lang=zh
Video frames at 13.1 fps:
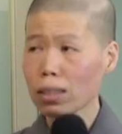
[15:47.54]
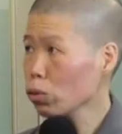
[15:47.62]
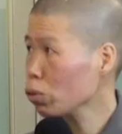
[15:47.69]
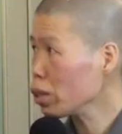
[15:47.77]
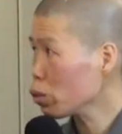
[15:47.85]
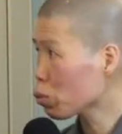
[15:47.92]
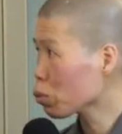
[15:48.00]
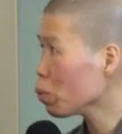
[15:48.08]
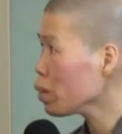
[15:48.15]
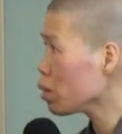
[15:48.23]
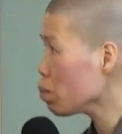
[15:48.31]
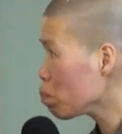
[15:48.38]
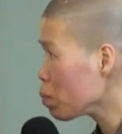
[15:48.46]
所以所
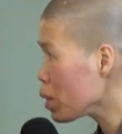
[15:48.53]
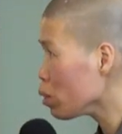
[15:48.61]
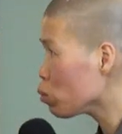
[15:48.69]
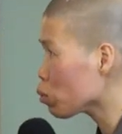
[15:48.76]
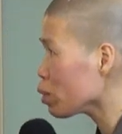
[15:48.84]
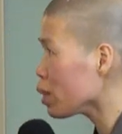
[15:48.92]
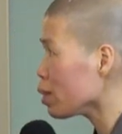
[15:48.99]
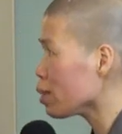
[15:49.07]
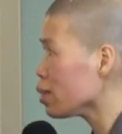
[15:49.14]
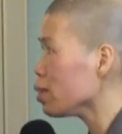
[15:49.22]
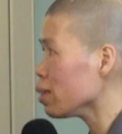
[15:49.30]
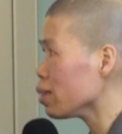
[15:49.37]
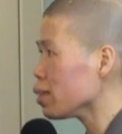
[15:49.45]
谓的灭罪，
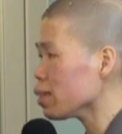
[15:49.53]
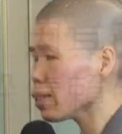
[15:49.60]
其实